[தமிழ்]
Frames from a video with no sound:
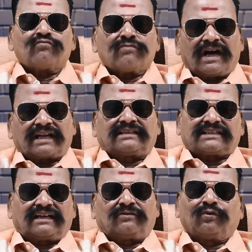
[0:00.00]
சும்மா இருந்த
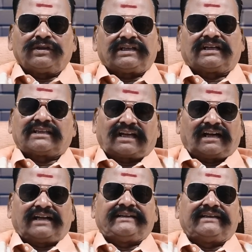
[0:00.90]
சங்க கெடுத்தான
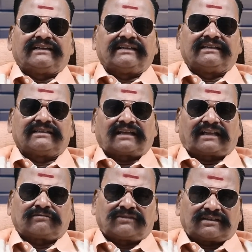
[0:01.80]
ஆண்டி இது
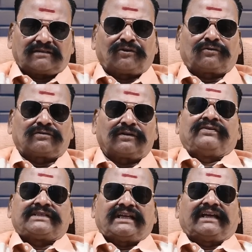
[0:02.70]
சரத்து மரத்தம் பொருத்தம்
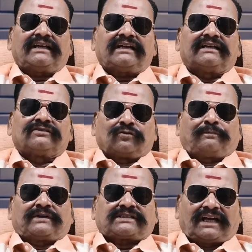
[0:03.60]
விஜய
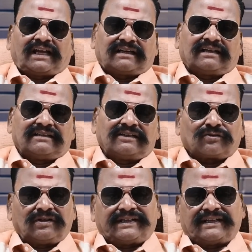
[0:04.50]
சூப்பர் ஸ்டார்
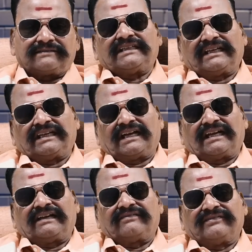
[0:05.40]
சொல்லிட்டாரு ஏயா
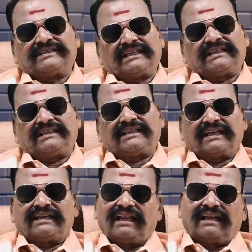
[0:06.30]
விஜய்க்கு
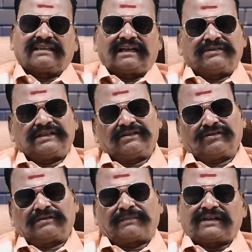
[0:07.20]
தான் இளைய தளபதினு
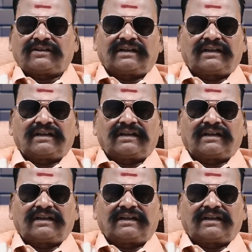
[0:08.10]
ஒரு பட்டம்